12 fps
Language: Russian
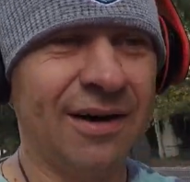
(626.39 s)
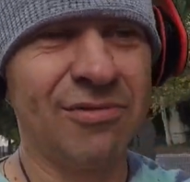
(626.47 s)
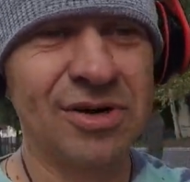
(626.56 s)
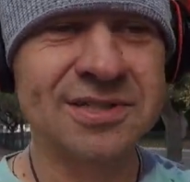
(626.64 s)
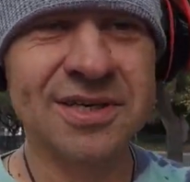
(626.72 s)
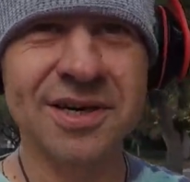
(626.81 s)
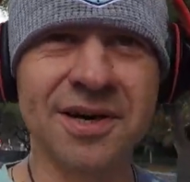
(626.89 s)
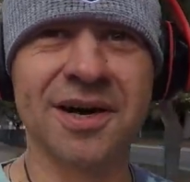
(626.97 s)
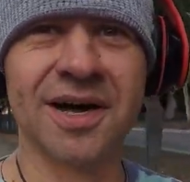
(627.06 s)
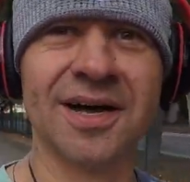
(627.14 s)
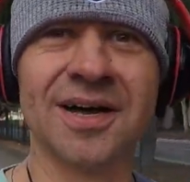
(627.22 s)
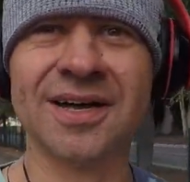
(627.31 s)
Вот.
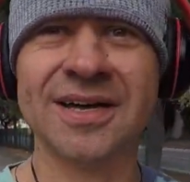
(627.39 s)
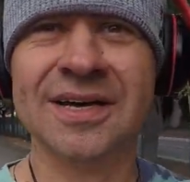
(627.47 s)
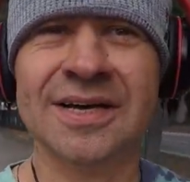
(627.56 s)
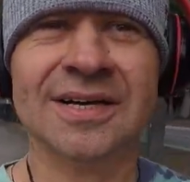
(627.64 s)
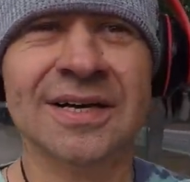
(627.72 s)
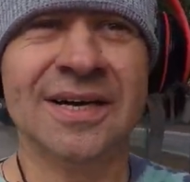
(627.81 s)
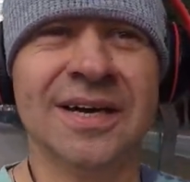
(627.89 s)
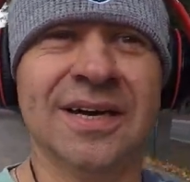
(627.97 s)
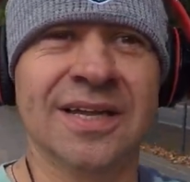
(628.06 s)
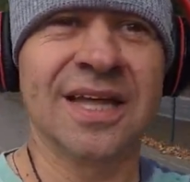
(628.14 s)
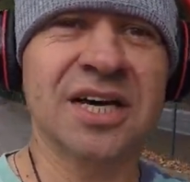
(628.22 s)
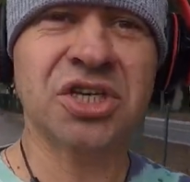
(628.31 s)
А,
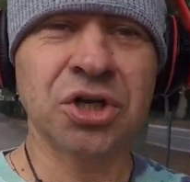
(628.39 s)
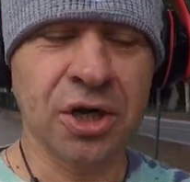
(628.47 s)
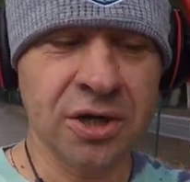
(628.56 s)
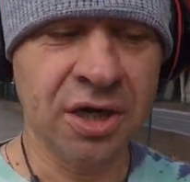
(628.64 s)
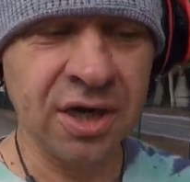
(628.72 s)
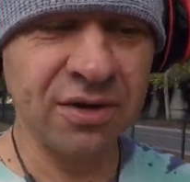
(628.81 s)
так что